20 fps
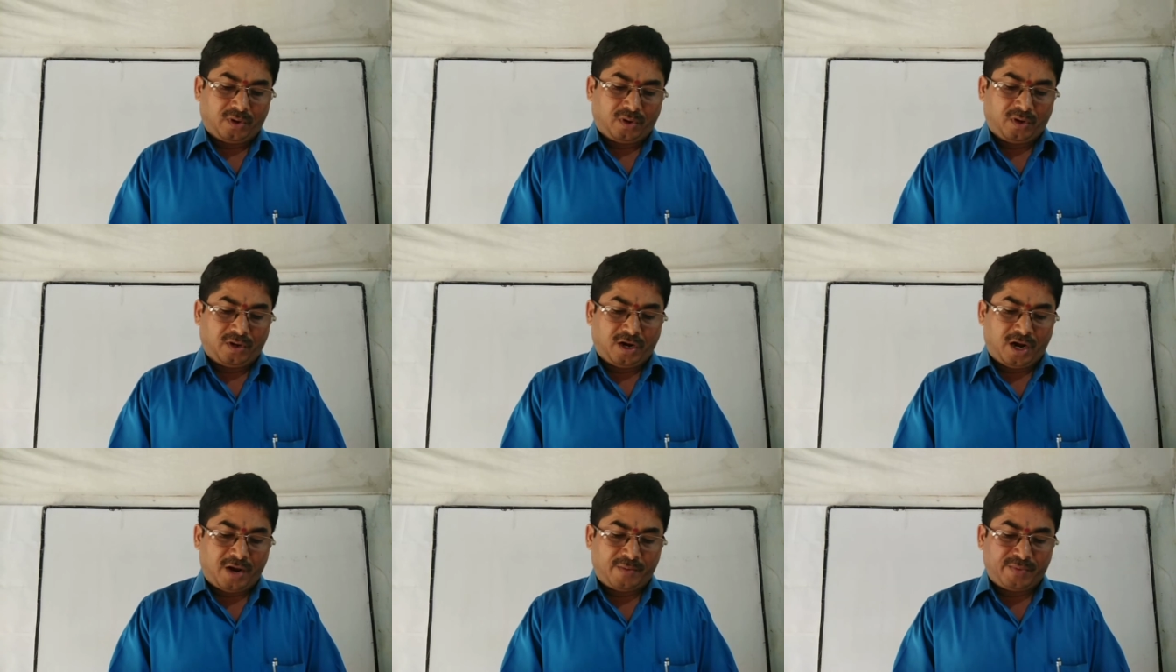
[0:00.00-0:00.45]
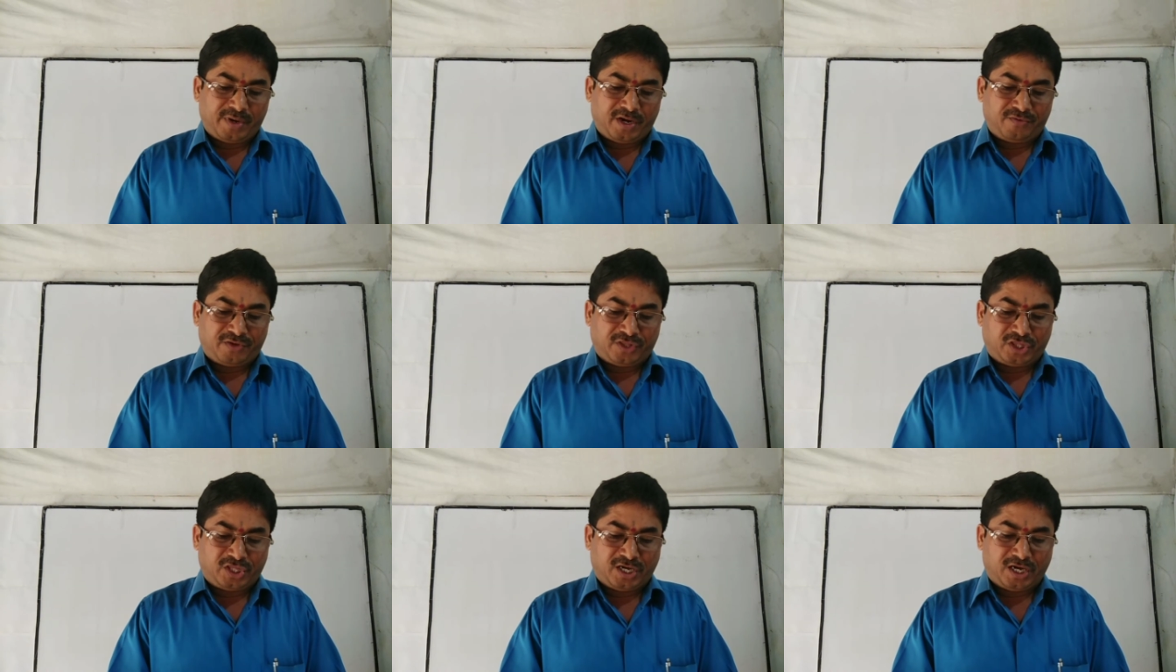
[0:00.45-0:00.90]
గ్రామీణ
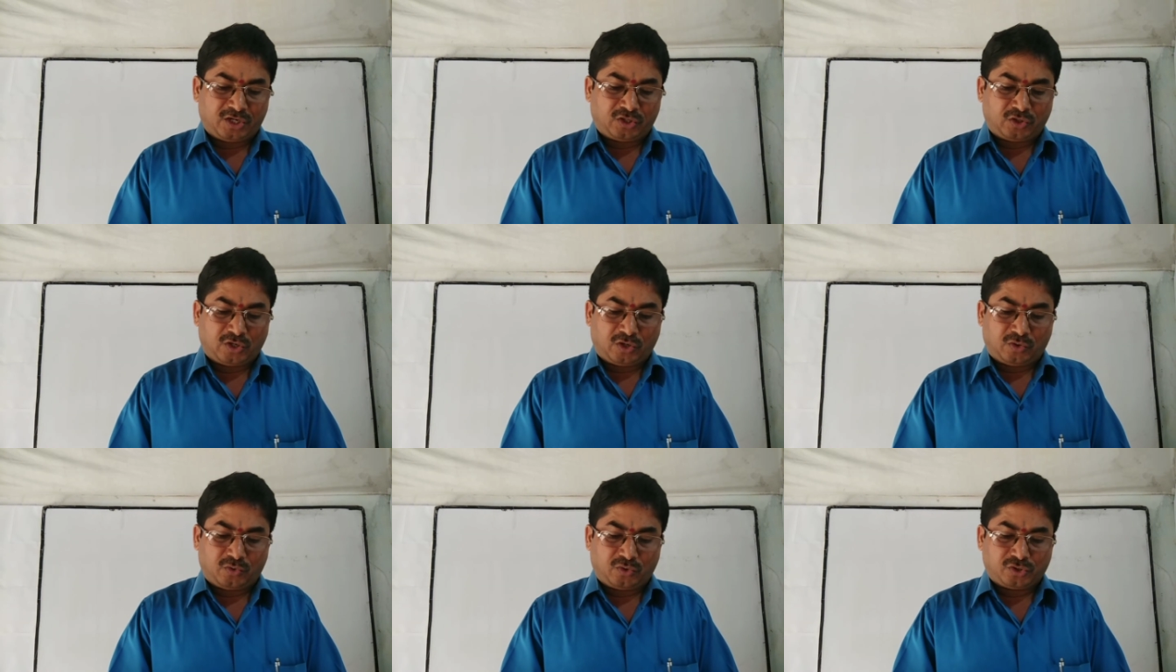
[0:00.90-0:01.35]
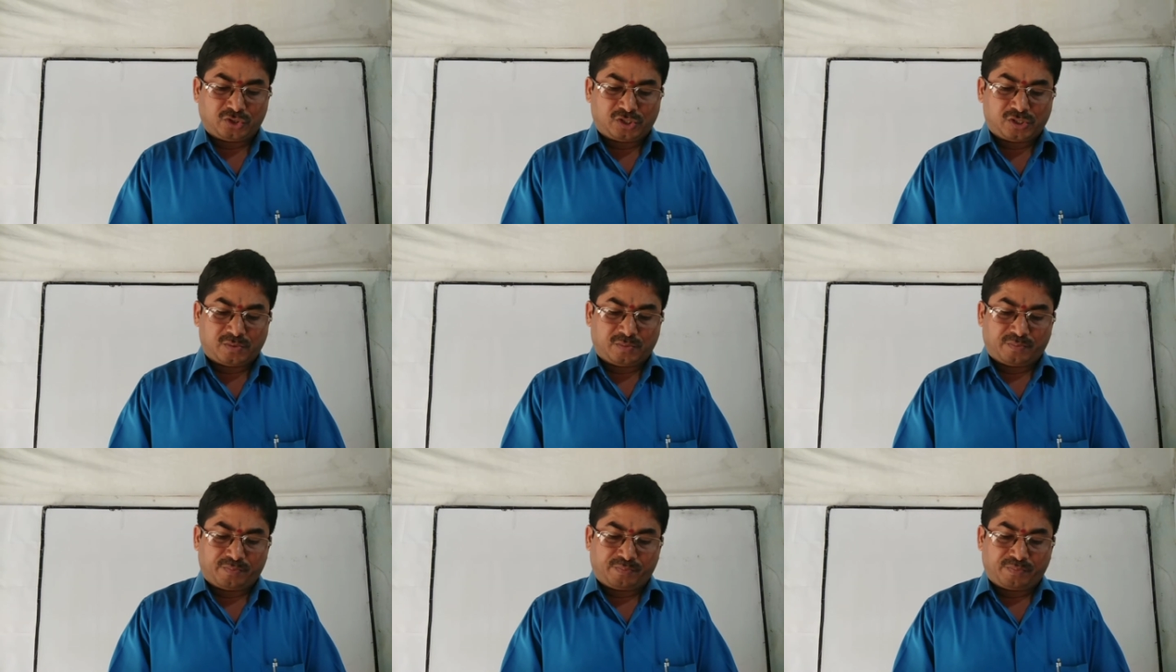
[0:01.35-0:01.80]
విద్యార్థుల
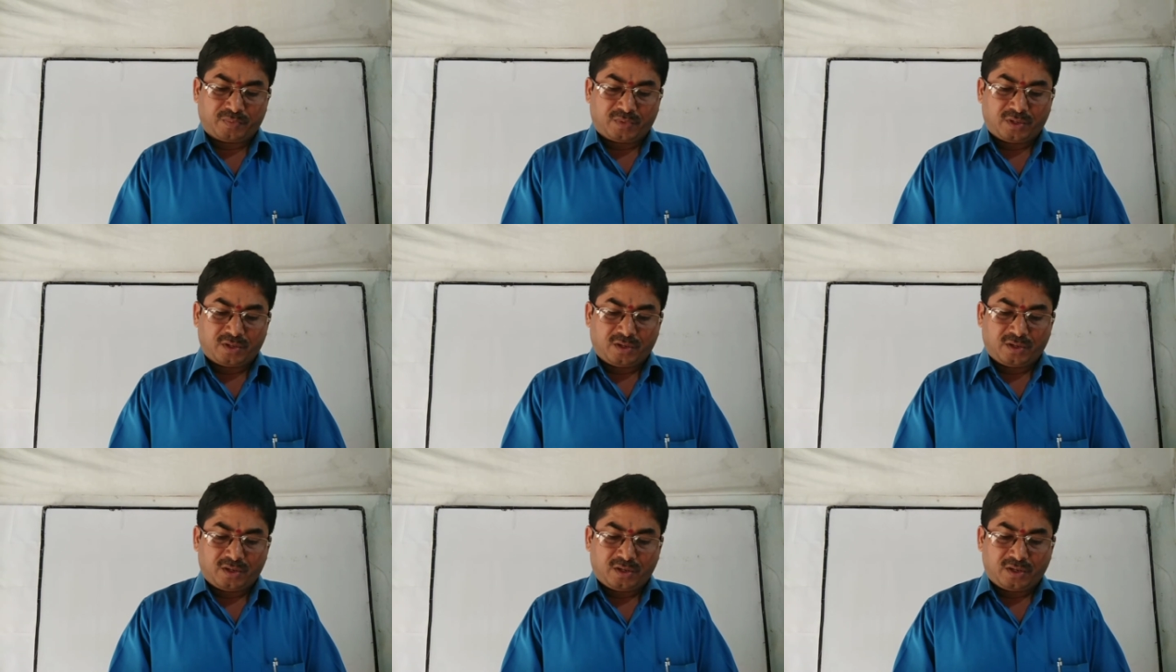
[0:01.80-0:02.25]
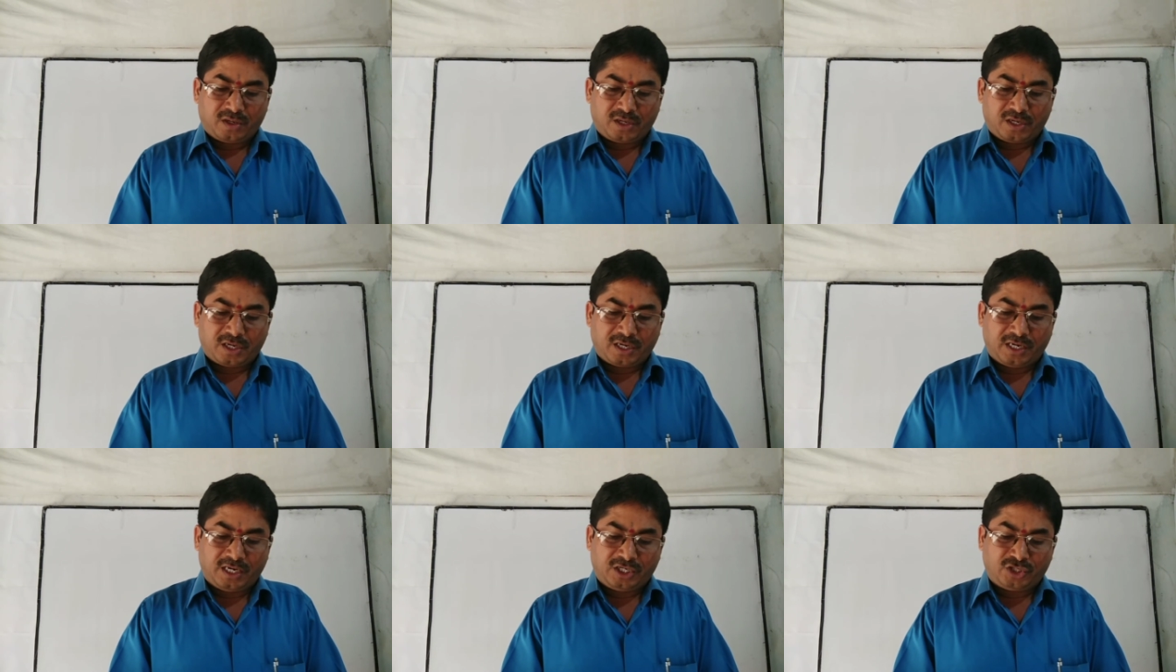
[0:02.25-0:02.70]
కోసం
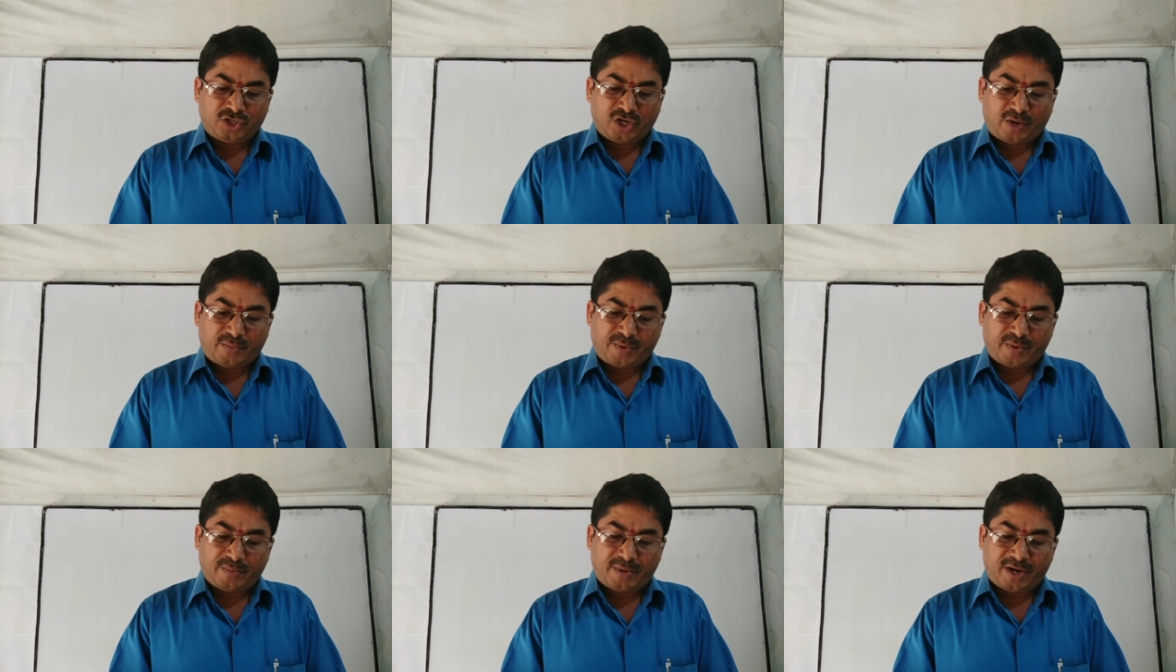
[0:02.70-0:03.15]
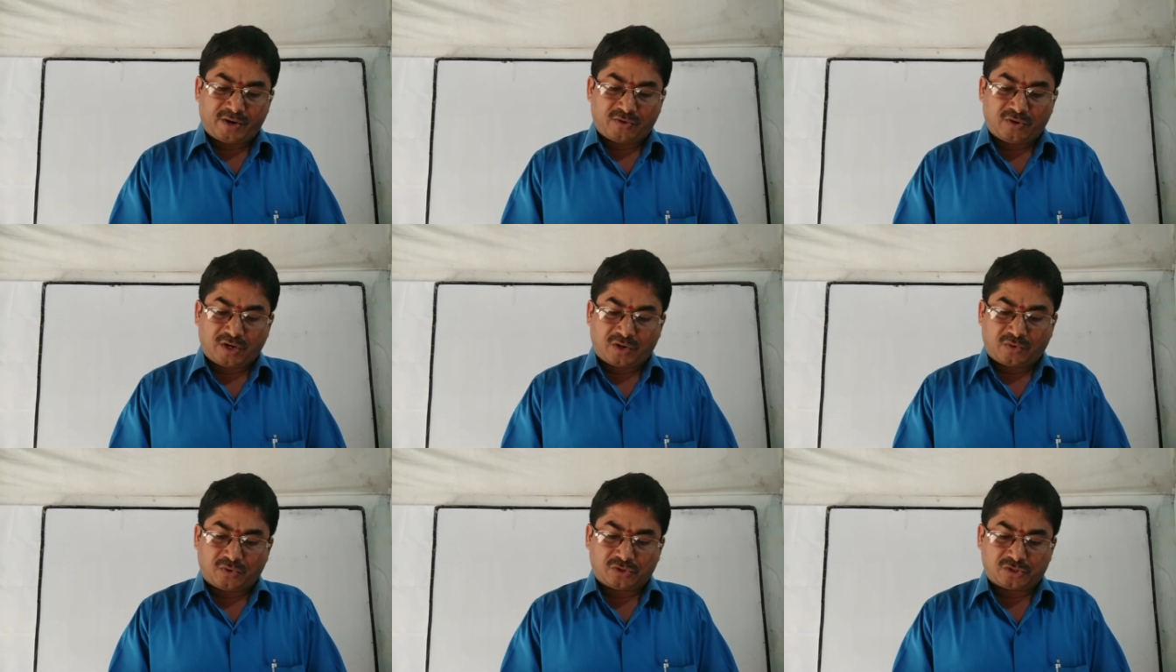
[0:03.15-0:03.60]
ఇంగ్లీష్
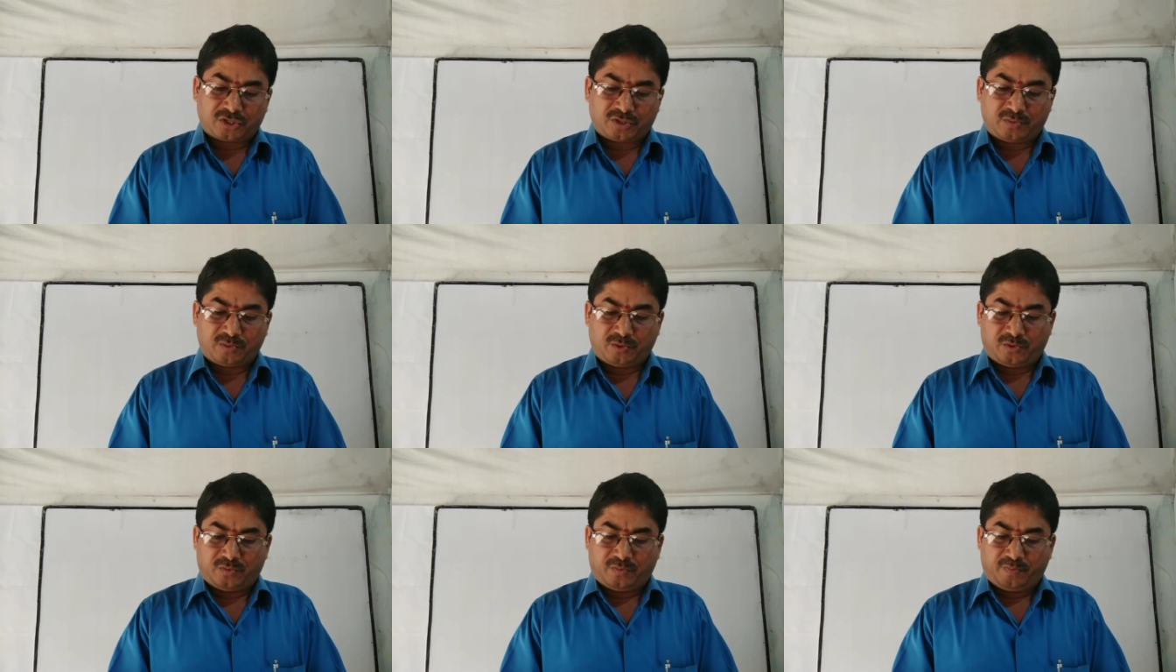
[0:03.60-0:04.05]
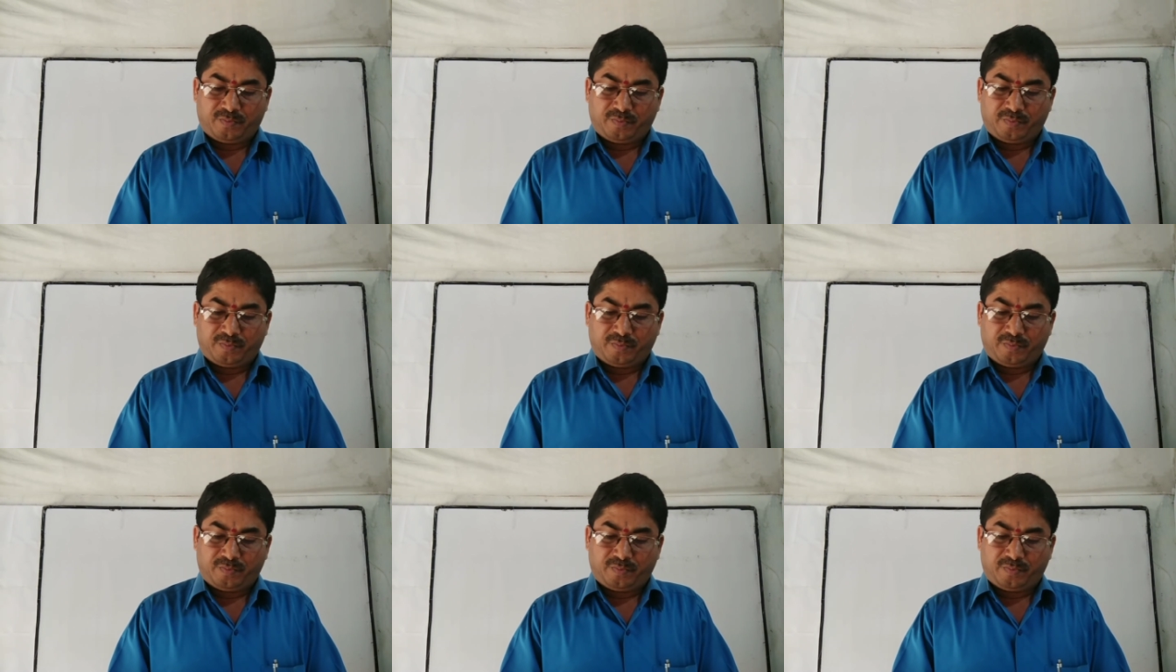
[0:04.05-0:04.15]
అభిమానుల కోసము